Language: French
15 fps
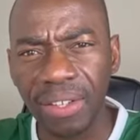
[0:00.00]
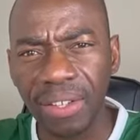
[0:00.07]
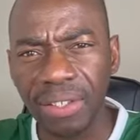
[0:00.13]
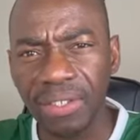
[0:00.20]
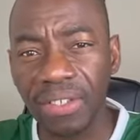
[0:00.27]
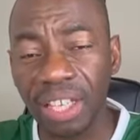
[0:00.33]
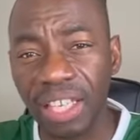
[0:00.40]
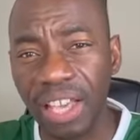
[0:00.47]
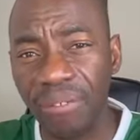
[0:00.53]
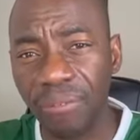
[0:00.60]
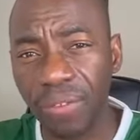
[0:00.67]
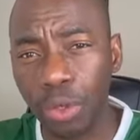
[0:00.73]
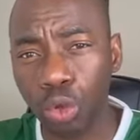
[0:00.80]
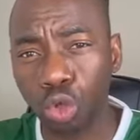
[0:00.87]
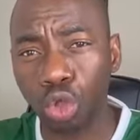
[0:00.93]
ce qui a fait
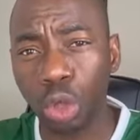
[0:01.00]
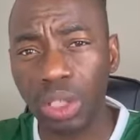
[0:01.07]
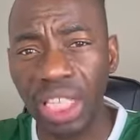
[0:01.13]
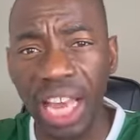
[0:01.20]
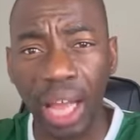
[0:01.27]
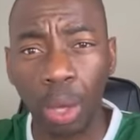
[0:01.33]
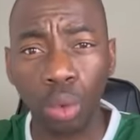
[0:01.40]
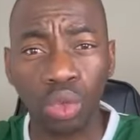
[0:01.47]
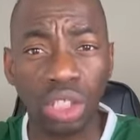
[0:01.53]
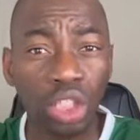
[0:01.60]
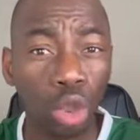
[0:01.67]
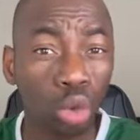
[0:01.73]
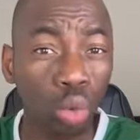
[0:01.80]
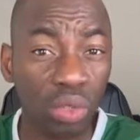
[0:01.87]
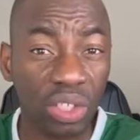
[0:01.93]
en sorte qu'il a réussi dans
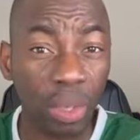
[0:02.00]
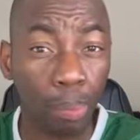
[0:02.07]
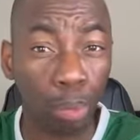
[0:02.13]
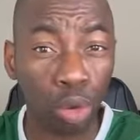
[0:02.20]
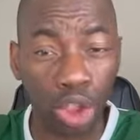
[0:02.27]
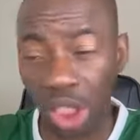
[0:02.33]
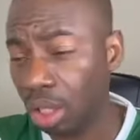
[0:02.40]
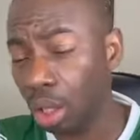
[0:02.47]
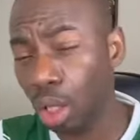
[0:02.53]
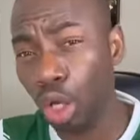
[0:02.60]
tous ses projets.